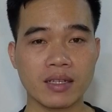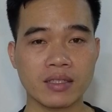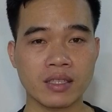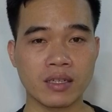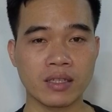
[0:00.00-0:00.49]

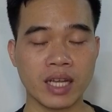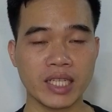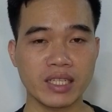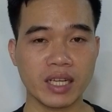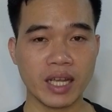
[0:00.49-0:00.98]
trở
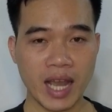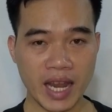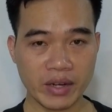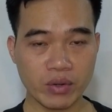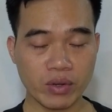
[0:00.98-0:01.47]
thành những
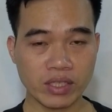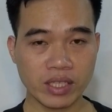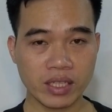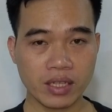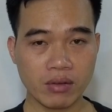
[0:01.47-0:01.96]
cái idol ở
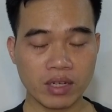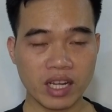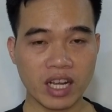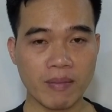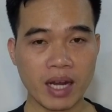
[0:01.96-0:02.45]
trên tiktok
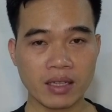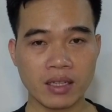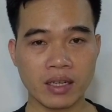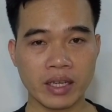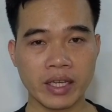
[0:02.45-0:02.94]
để các bạn
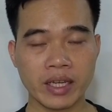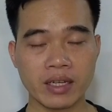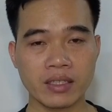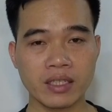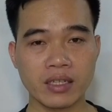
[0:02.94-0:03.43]
thực hiện
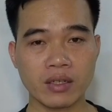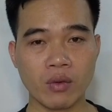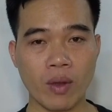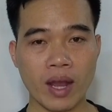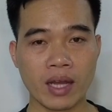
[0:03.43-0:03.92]
nhận
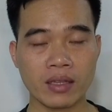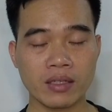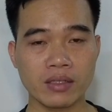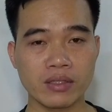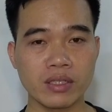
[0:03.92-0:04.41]
quà
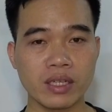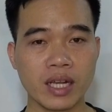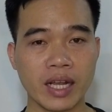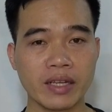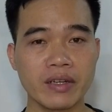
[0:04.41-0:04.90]
từ những
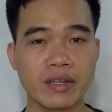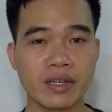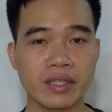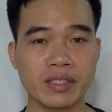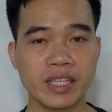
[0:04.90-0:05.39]
cái
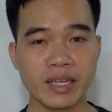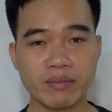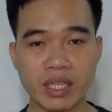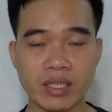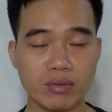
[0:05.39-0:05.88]
người
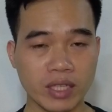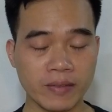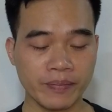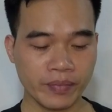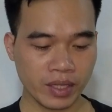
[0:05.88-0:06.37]
xem tiktok nhé
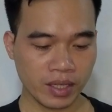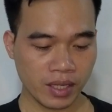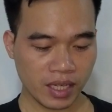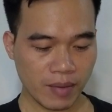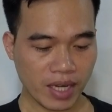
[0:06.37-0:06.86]

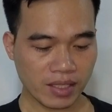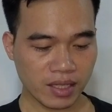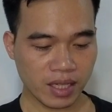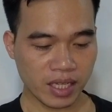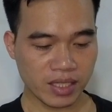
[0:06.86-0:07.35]
các bạn
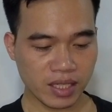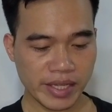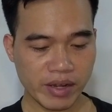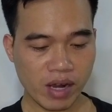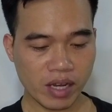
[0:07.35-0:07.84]
rất thấy rất
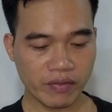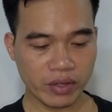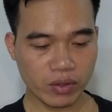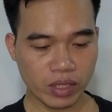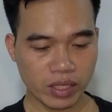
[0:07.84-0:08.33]
nhiều các cái
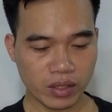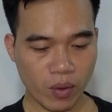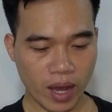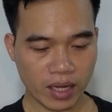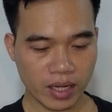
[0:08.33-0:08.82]
video liên
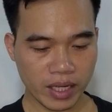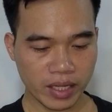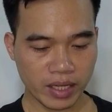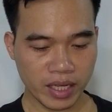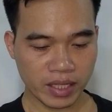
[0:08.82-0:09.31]
quan
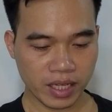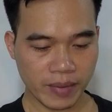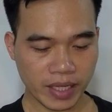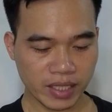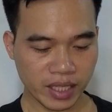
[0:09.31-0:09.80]
đến đây các
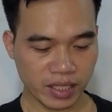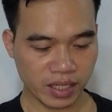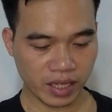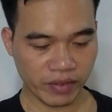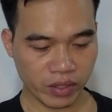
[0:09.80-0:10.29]
bạn nhìn thấy
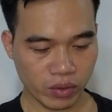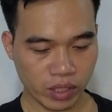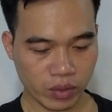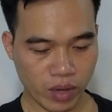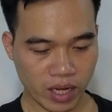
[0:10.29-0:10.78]
những cái video
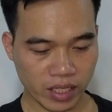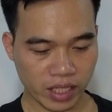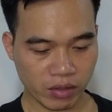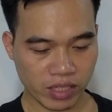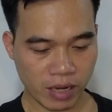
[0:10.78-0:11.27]
liên quan đến
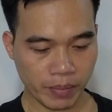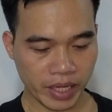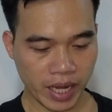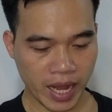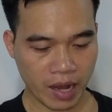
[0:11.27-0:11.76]
kiểu dạng
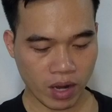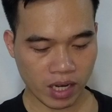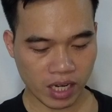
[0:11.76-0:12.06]
PK hoặc là